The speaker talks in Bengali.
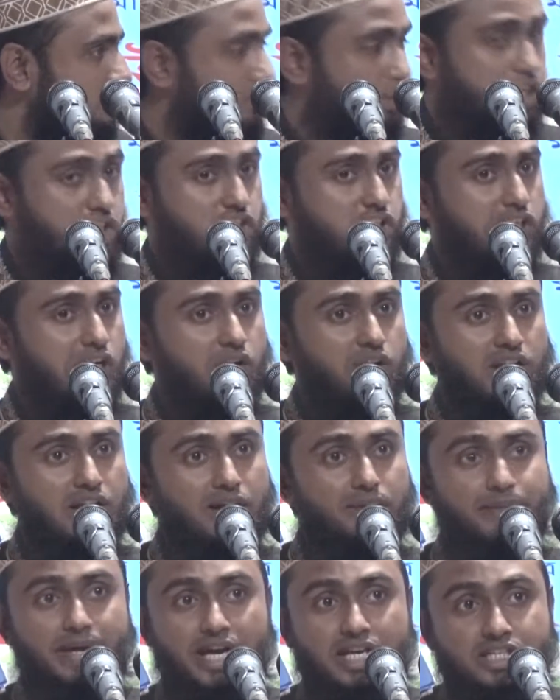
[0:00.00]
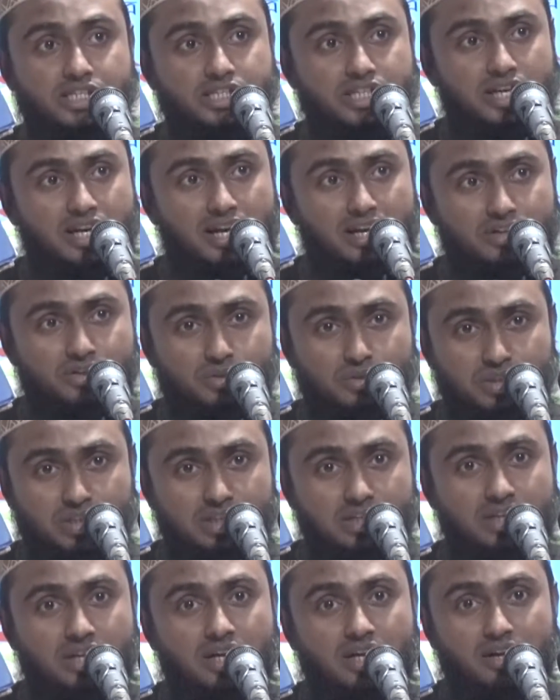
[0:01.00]
রিক্সাওয়ালা ভ্যান চালার
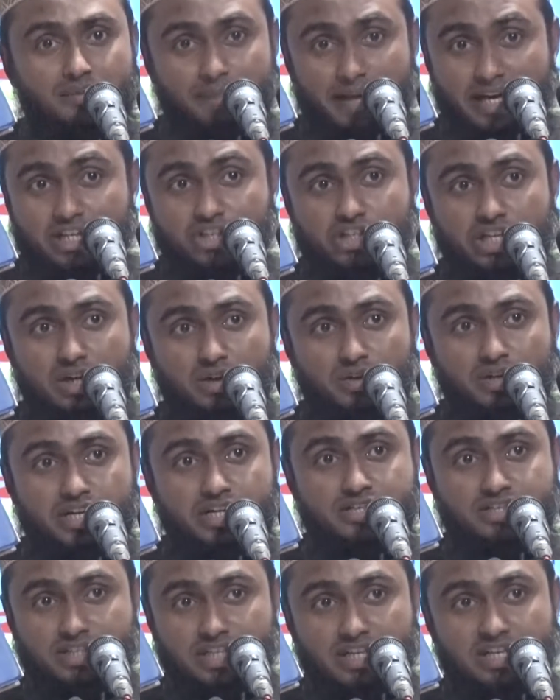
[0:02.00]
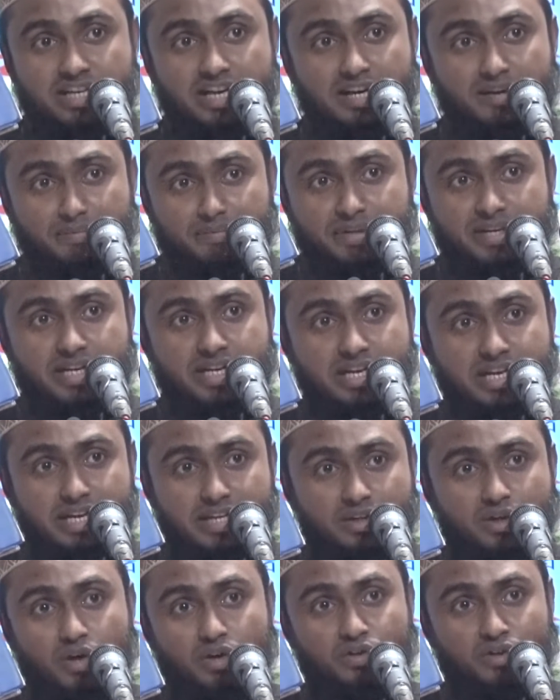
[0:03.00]
যদি ভ্যান চালকের ছেলে আর মেয়ে
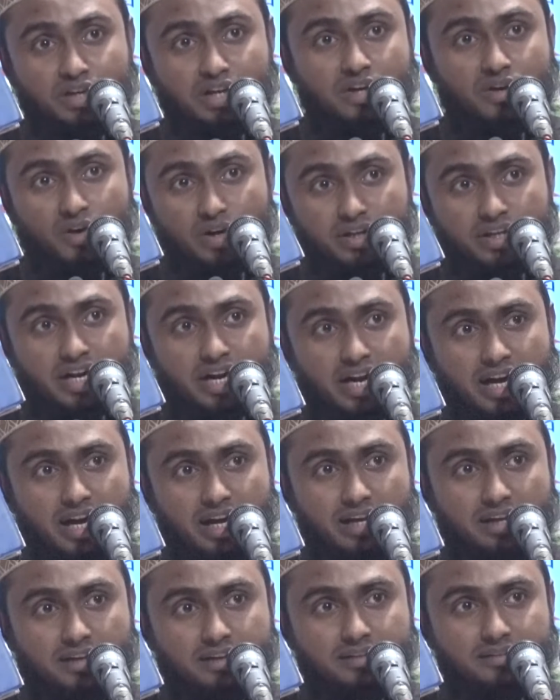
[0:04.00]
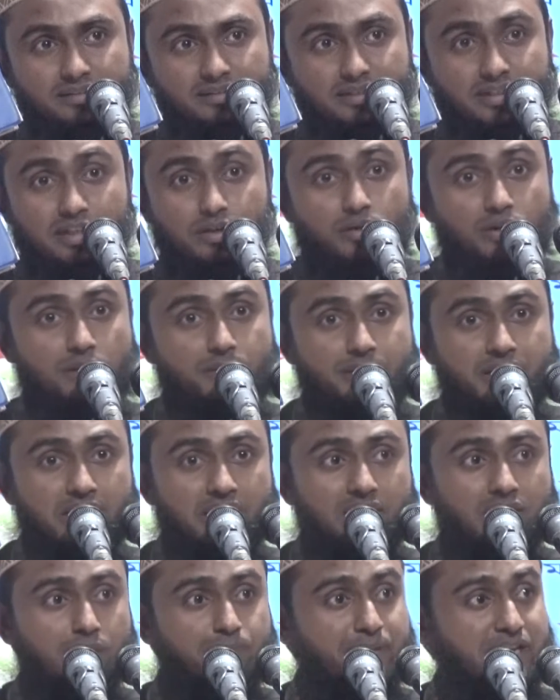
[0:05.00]
এই ঘটনা ঘটায় কি বলবে
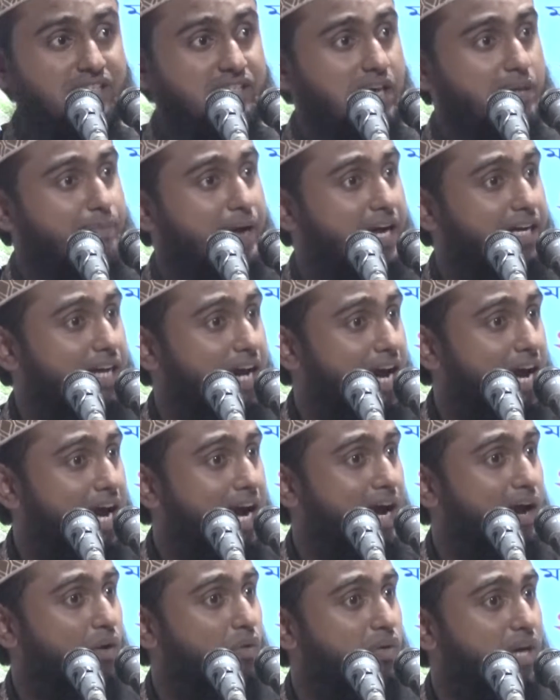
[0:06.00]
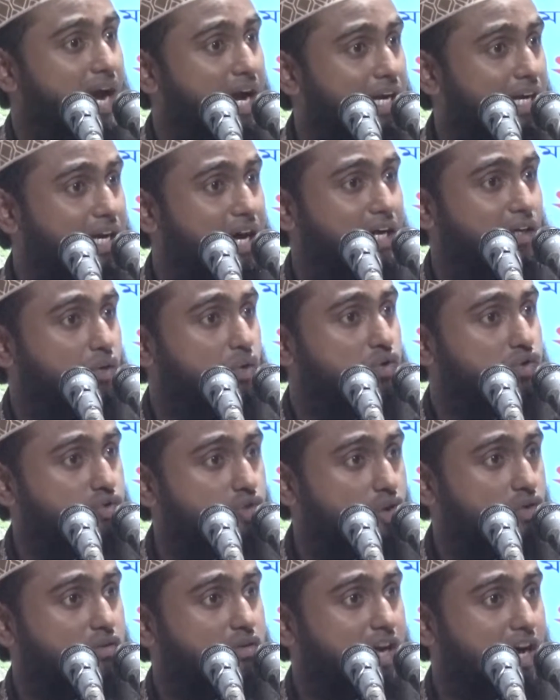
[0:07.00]
আর পাশায় বাইরাও নাক কাটো
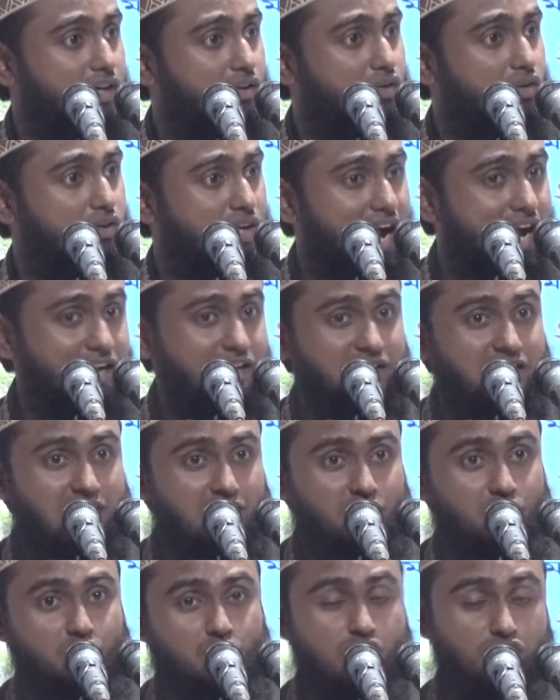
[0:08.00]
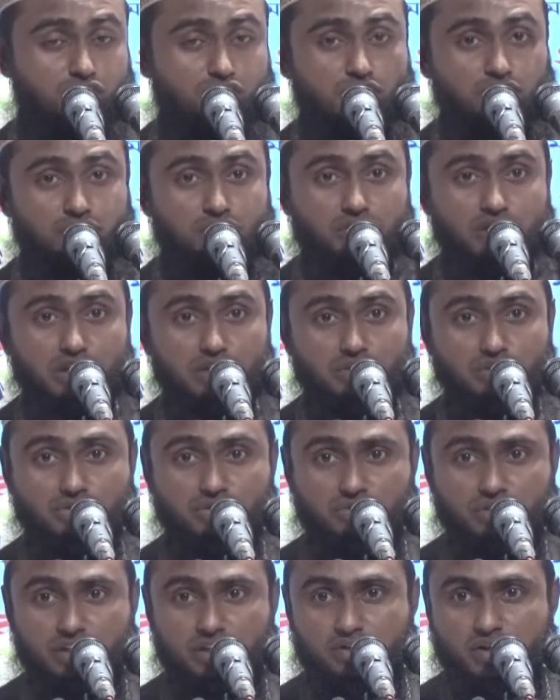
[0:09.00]
চোখ কাটো কান কাটো কত দলিল
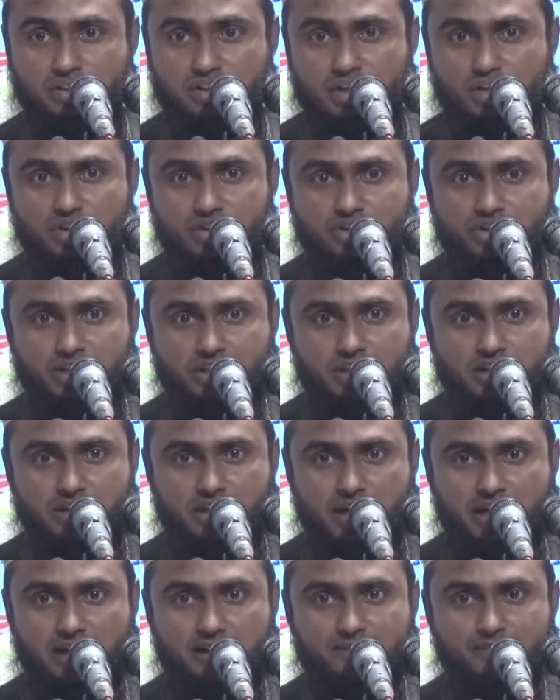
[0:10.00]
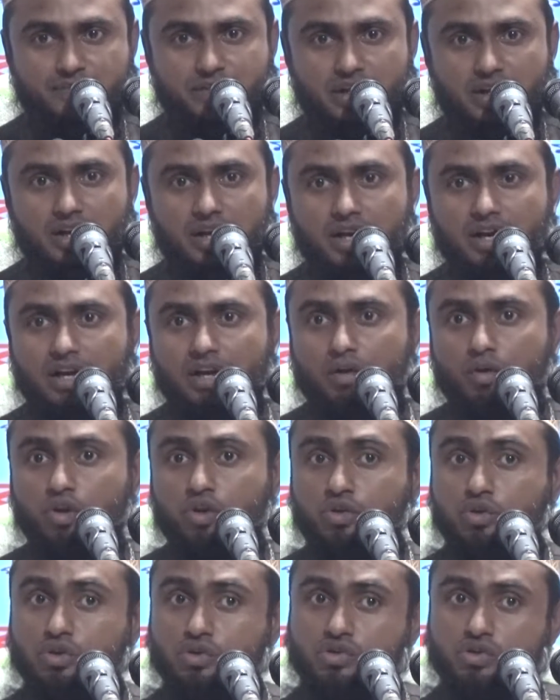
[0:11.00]
হুজুরের কথা কন ঠিক কিনা
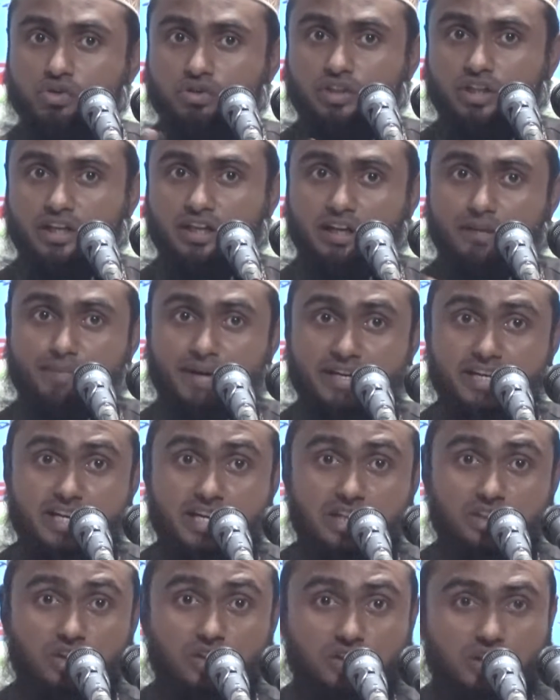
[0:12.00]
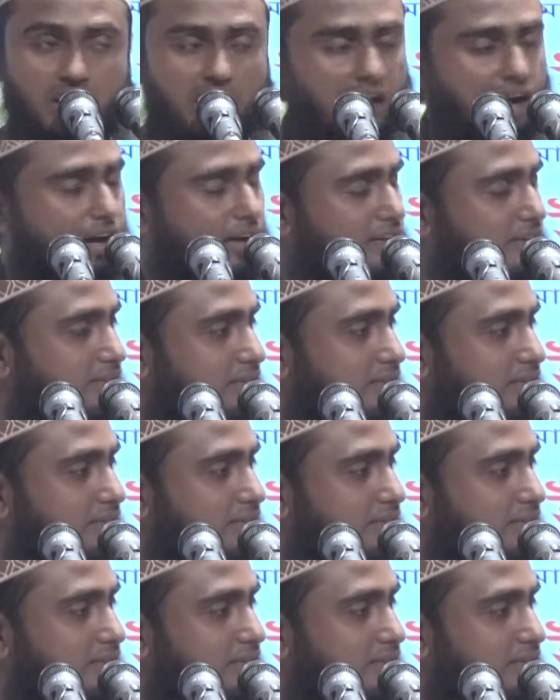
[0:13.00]
ওই হুজুরদের আগে বাইরে না দরকার